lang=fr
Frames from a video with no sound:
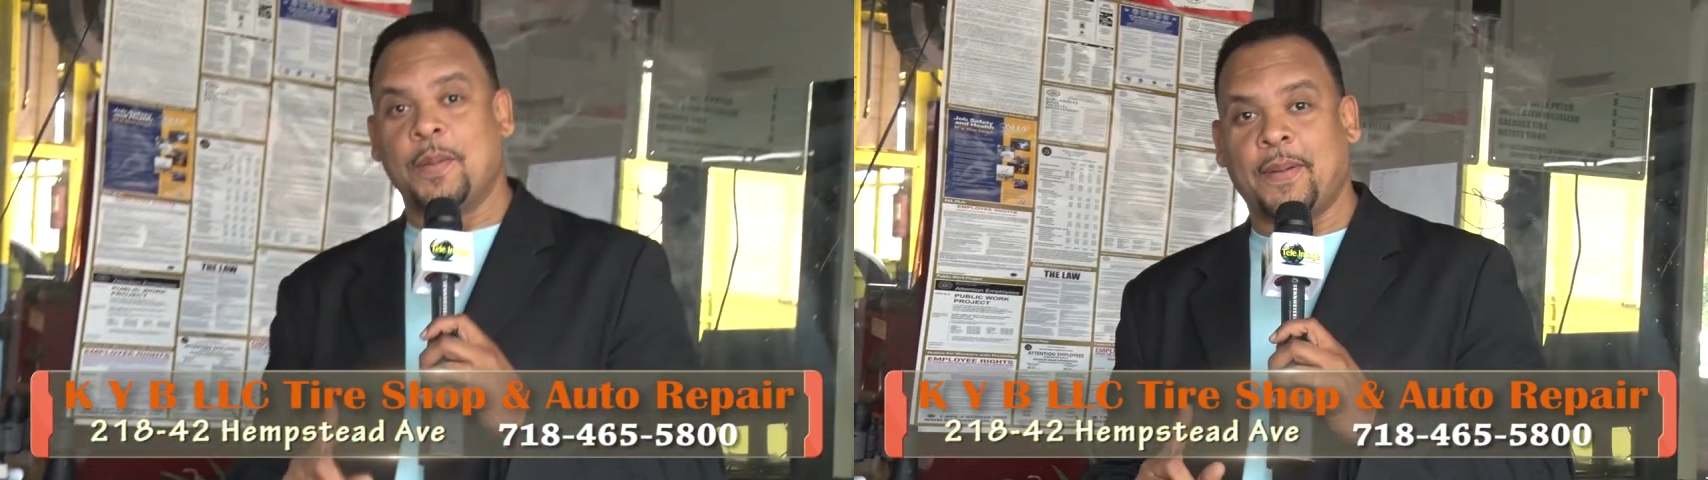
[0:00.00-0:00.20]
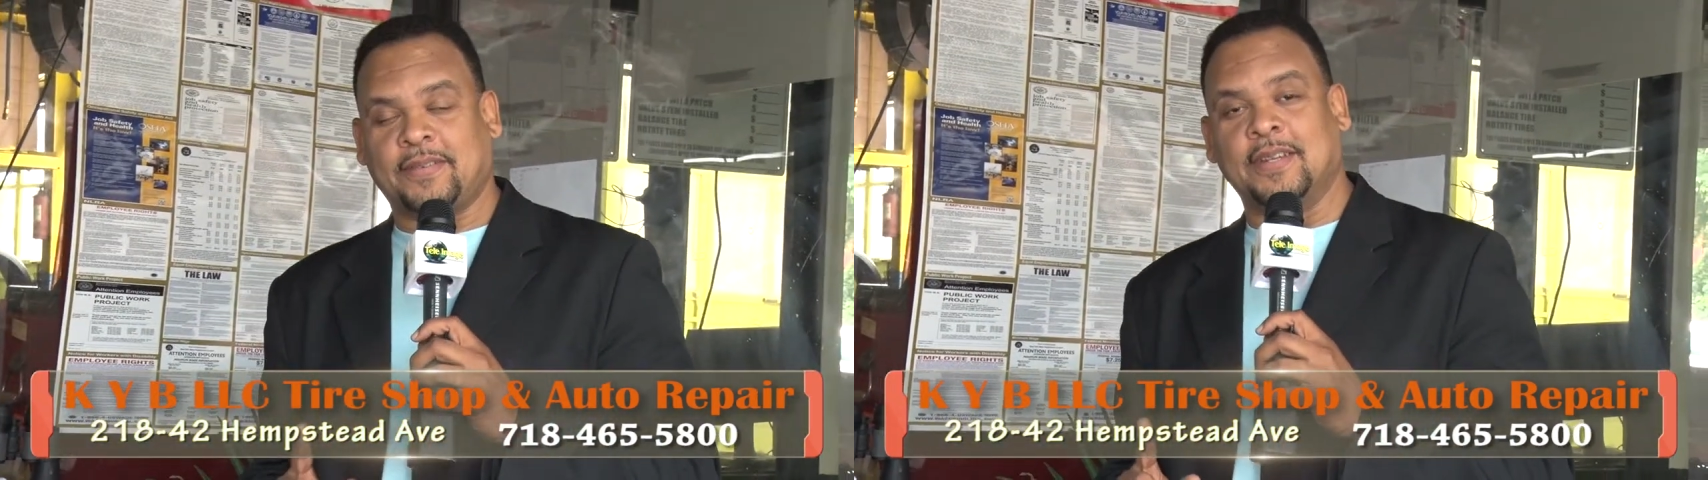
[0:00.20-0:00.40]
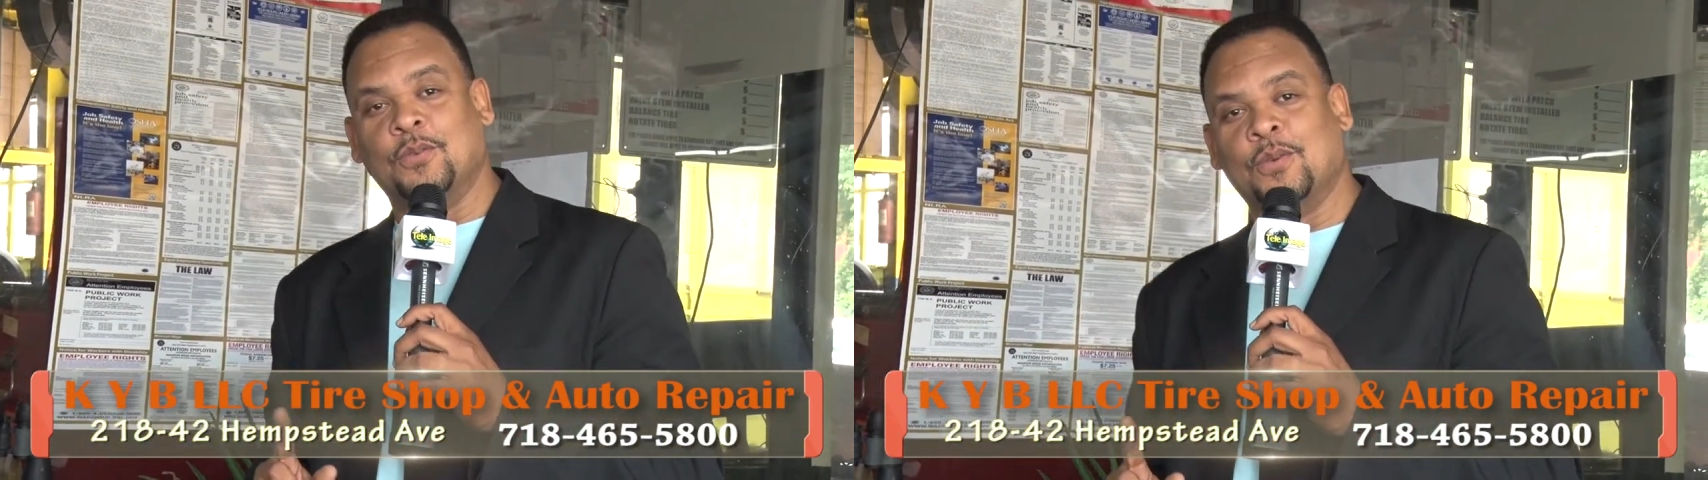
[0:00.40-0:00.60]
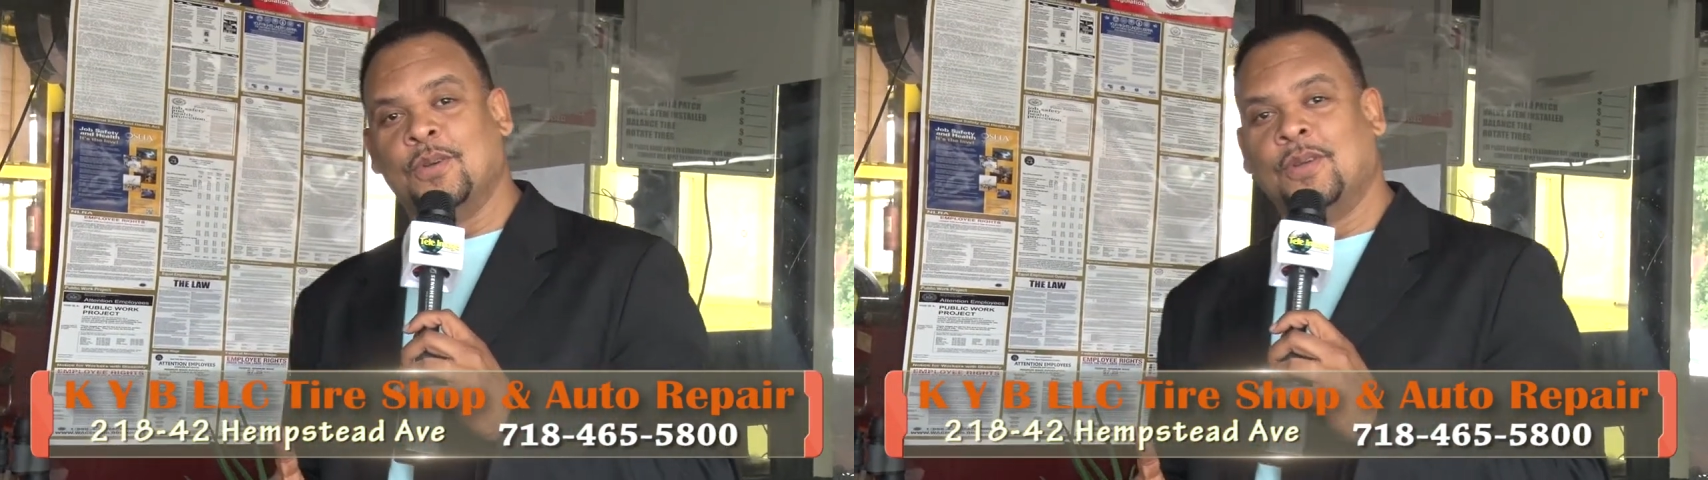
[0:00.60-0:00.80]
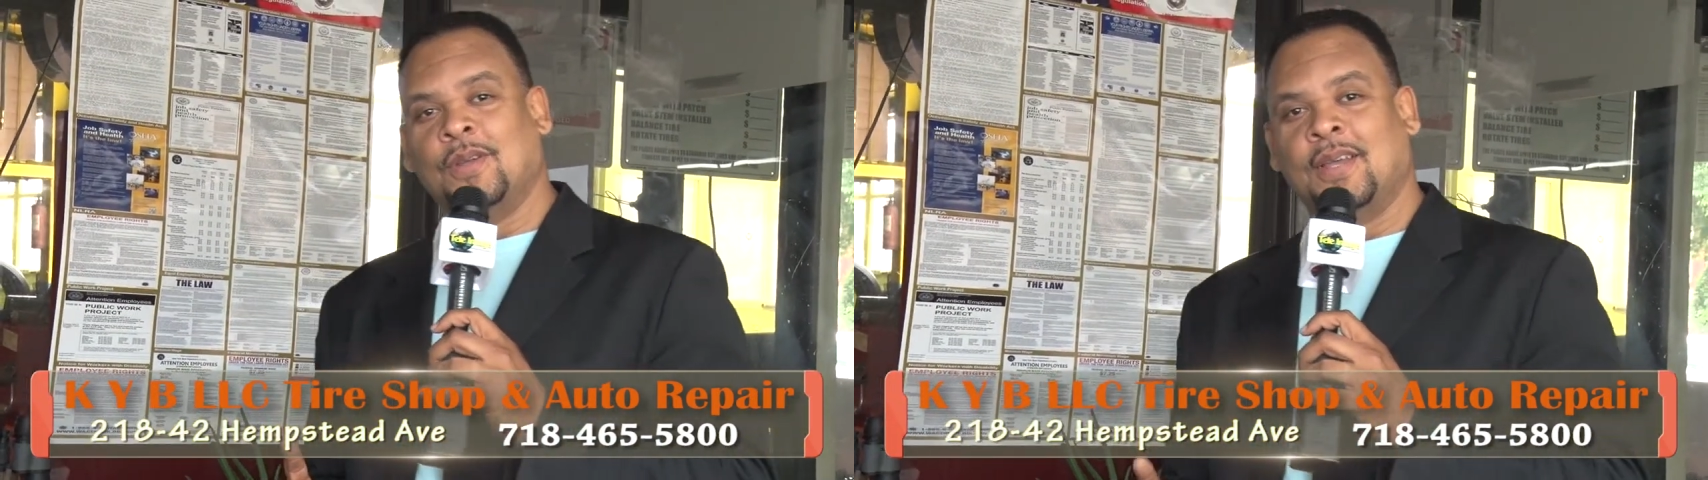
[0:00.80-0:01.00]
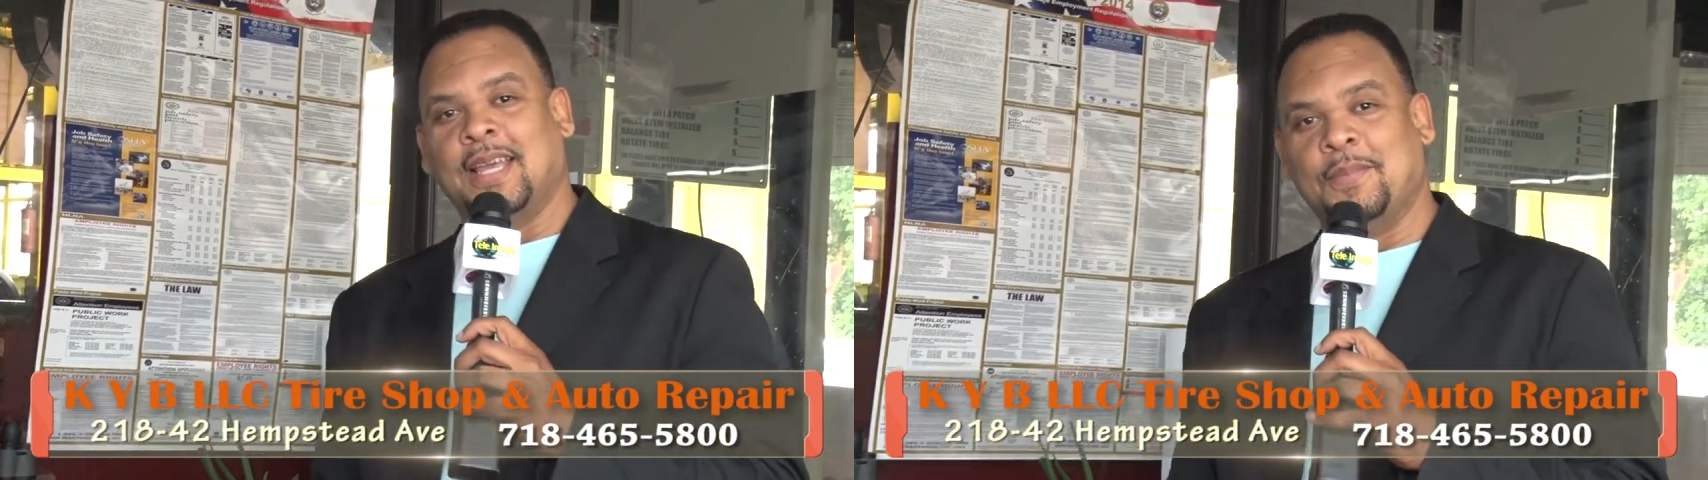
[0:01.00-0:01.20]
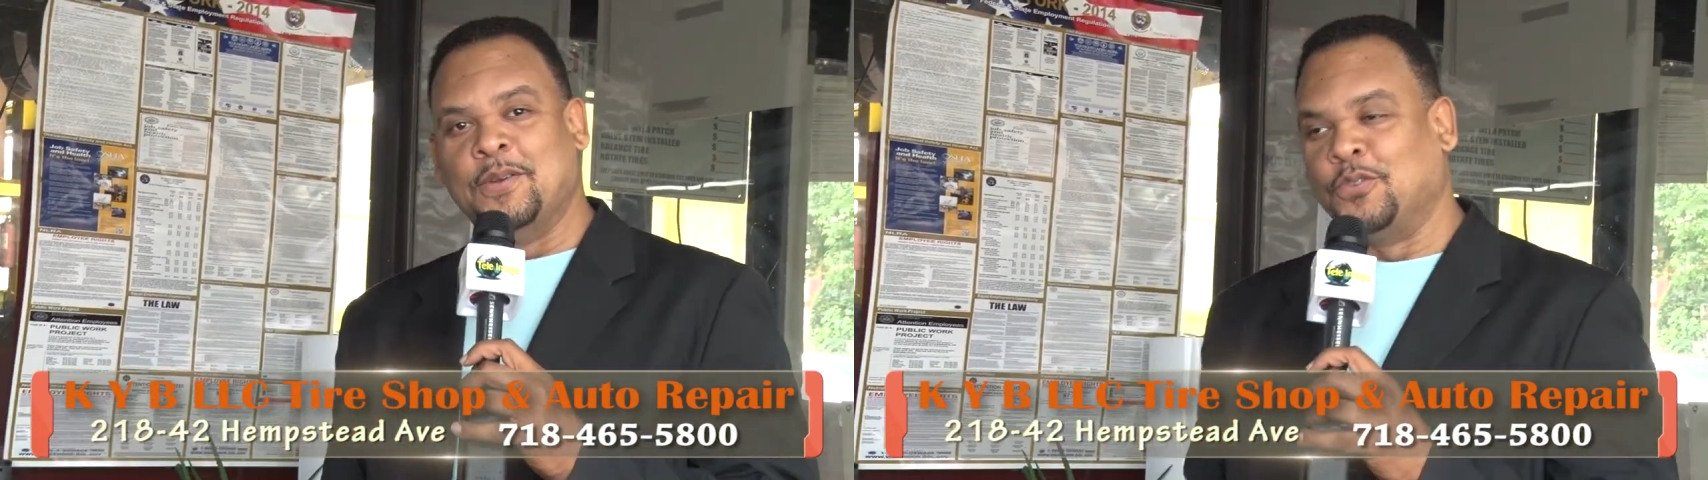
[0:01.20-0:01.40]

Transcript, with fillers: maman chez nous, eh bien,